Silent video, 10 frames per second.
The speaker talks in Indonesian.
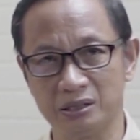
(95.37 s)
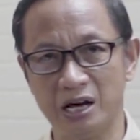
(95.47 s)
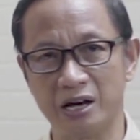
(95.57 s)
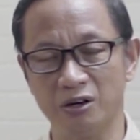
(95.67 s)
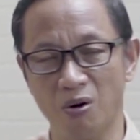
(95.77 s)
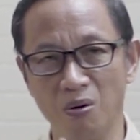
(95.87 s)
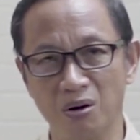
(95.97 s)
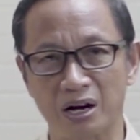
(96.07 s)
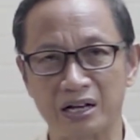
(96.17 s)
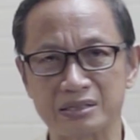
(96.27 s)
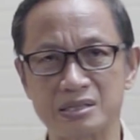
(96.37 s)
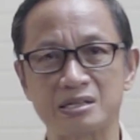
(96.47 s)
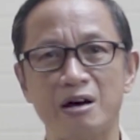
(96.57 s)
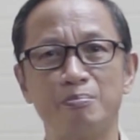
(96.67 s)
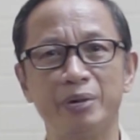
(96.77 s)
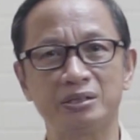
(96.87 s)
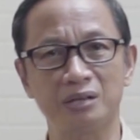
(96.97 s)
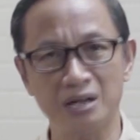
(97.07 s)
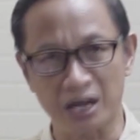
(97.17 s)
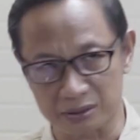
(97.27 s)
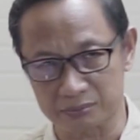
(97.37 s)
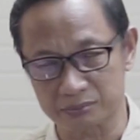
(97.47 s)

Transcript: dari orang sampai ternak.